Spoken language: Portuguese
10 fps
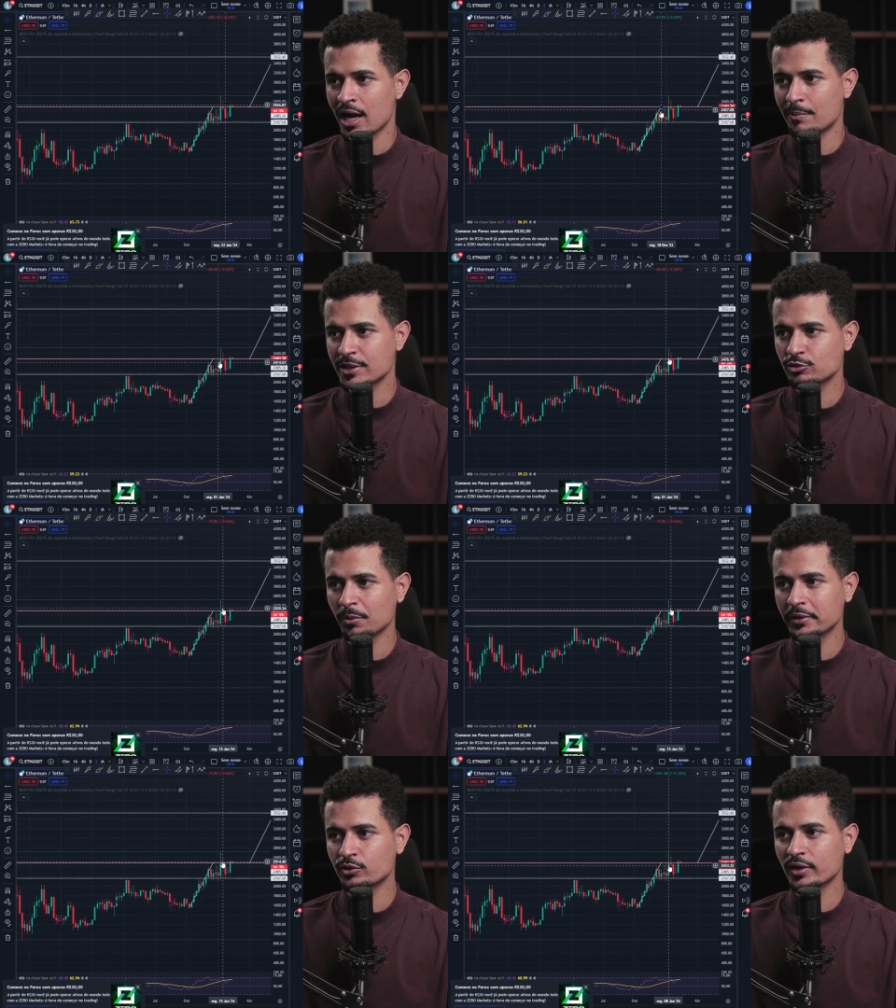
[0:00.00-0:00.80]
a partir do
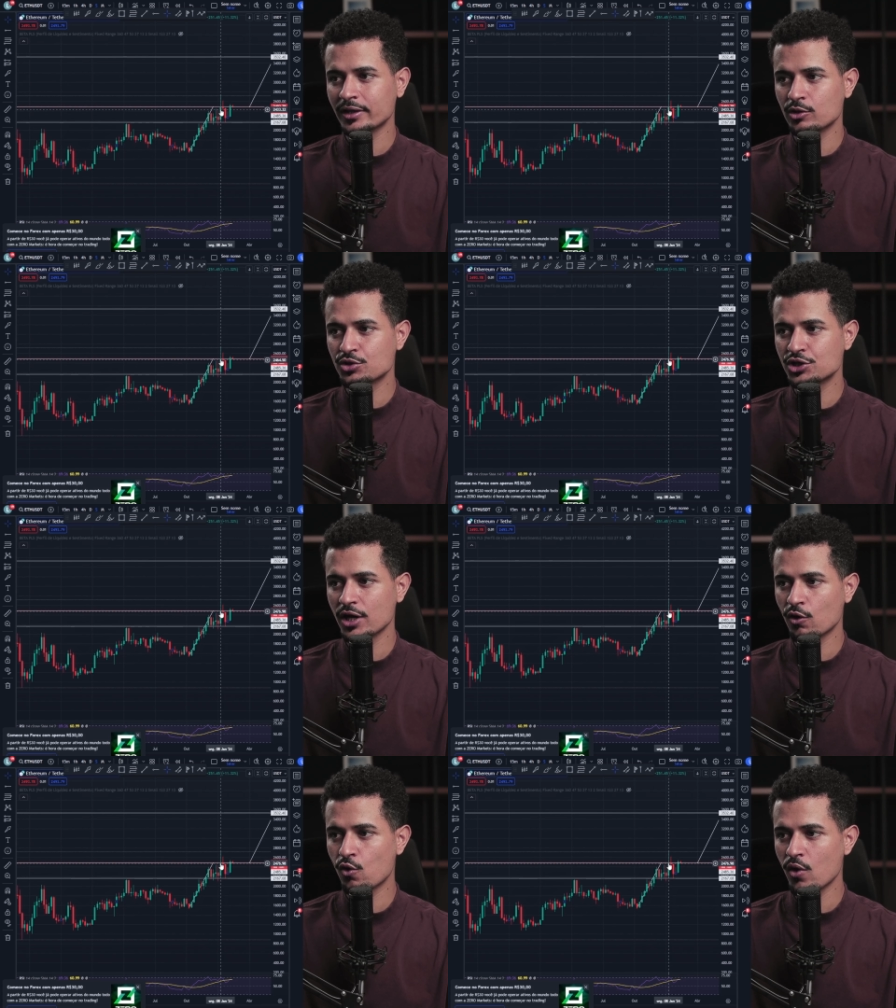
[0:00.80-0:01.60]
momento que o Ethereum
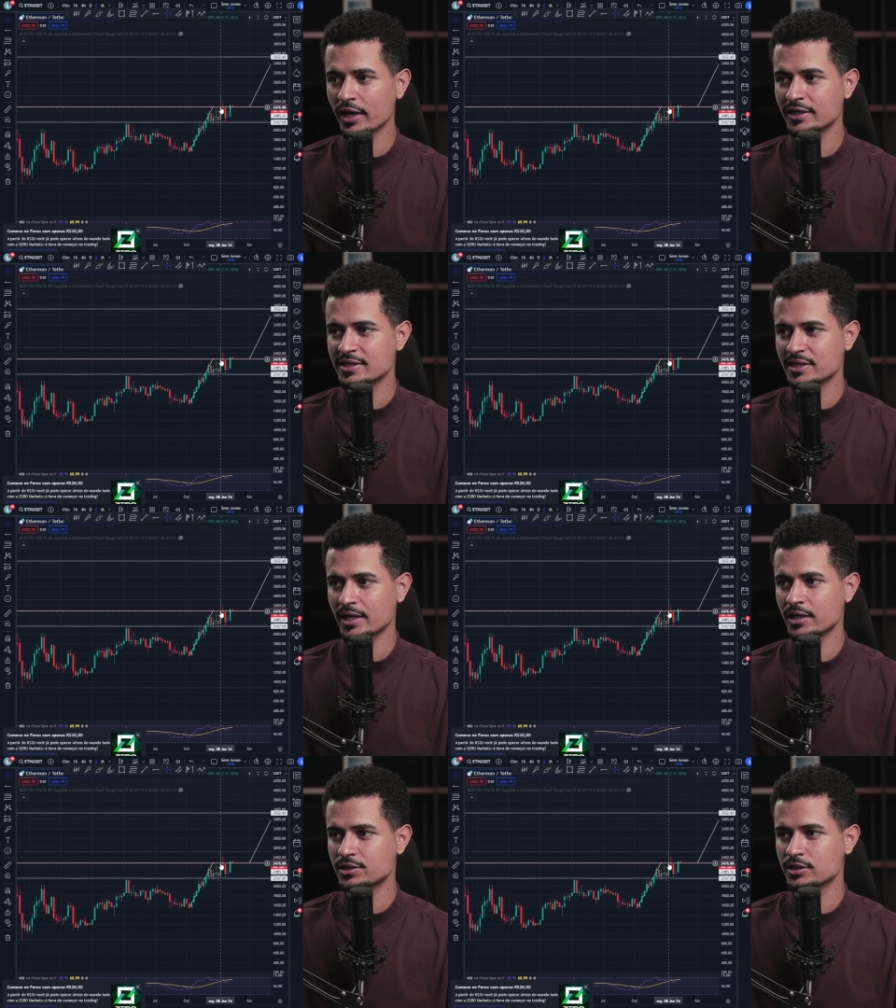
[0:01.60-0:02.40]
chegou aqui nessa
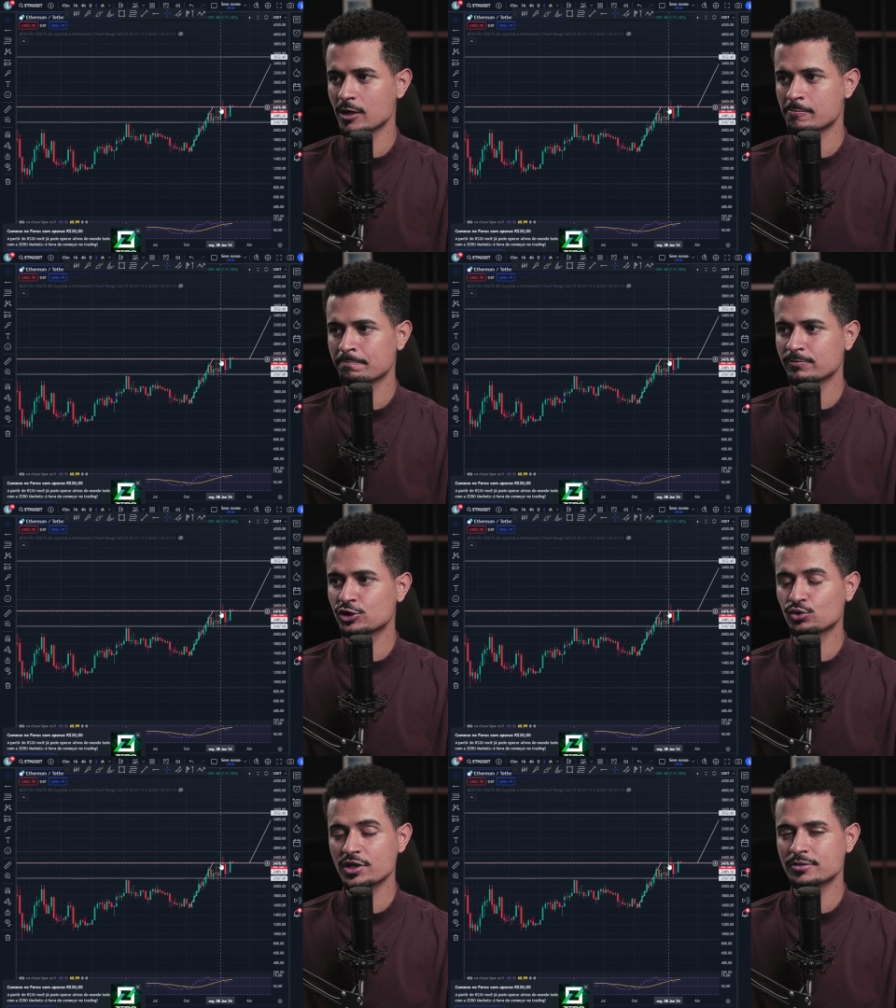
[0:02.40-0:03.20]
região de
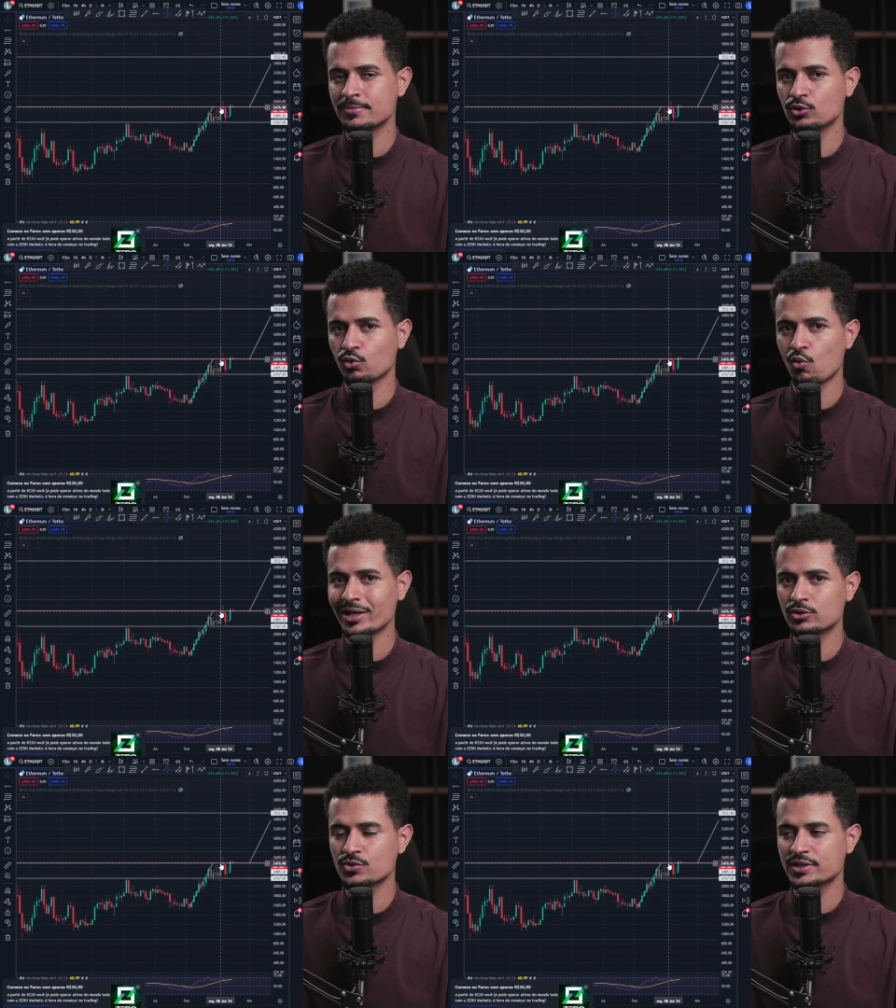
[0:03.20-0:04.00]

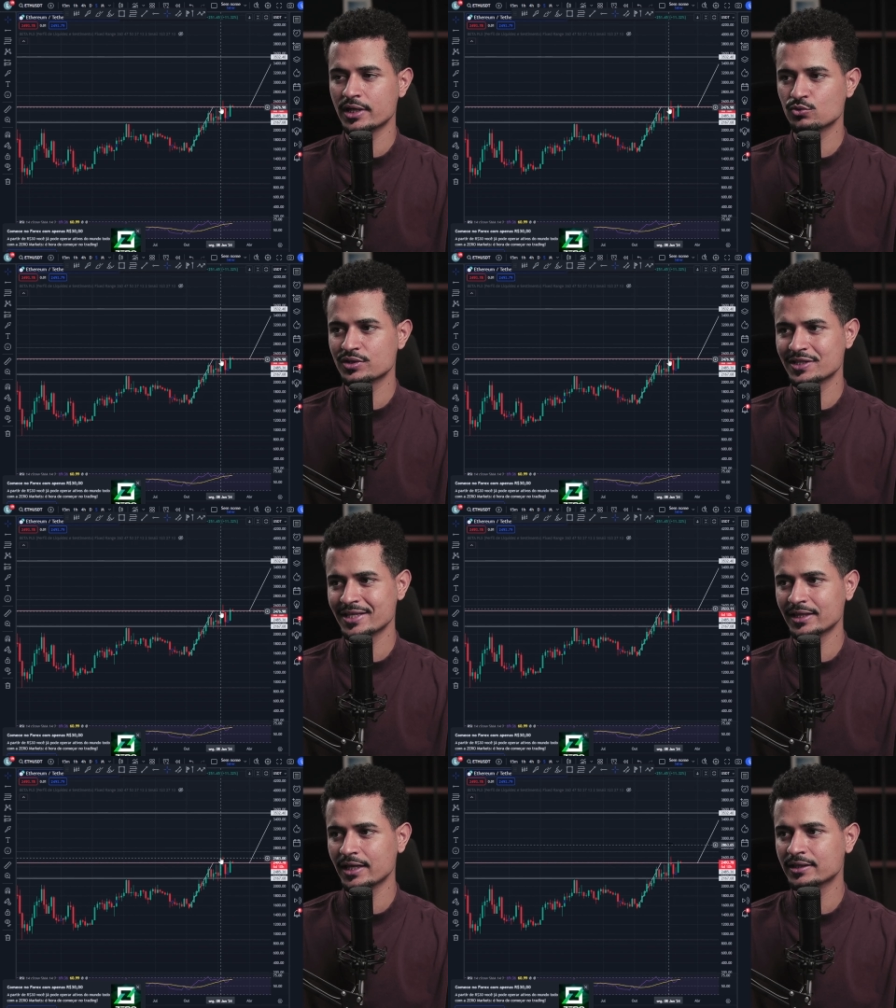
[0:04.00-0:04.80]

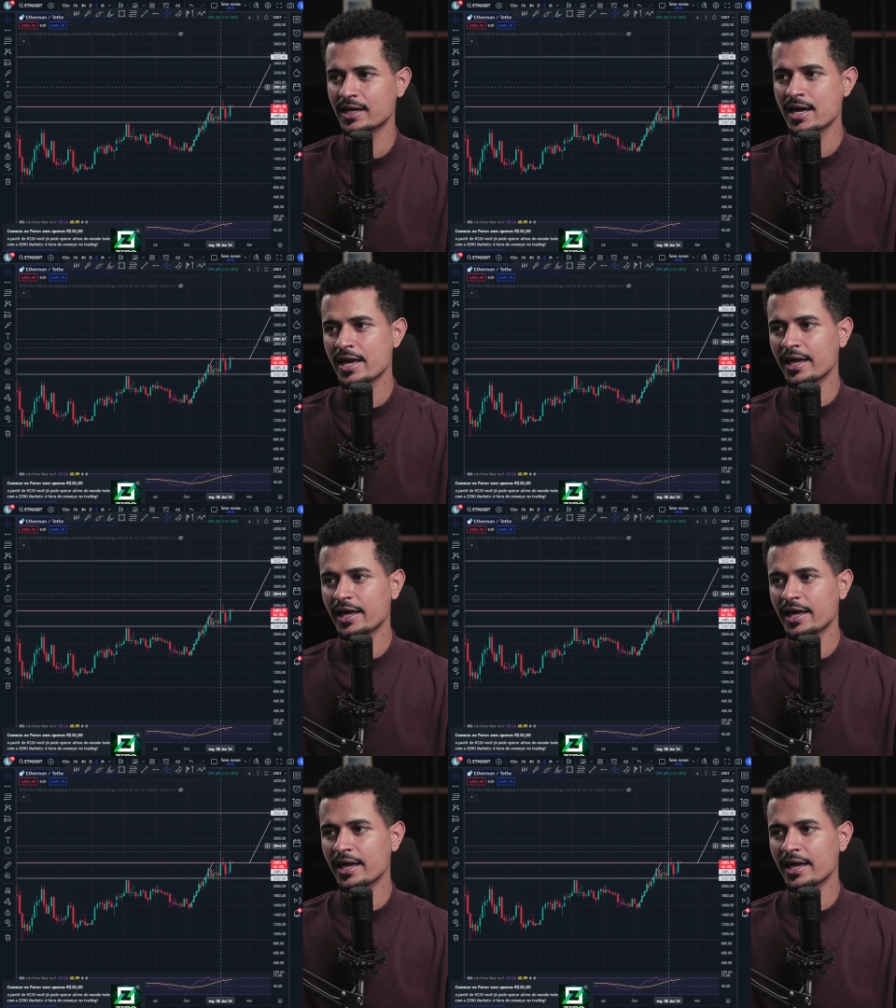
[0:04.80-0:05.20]
2470,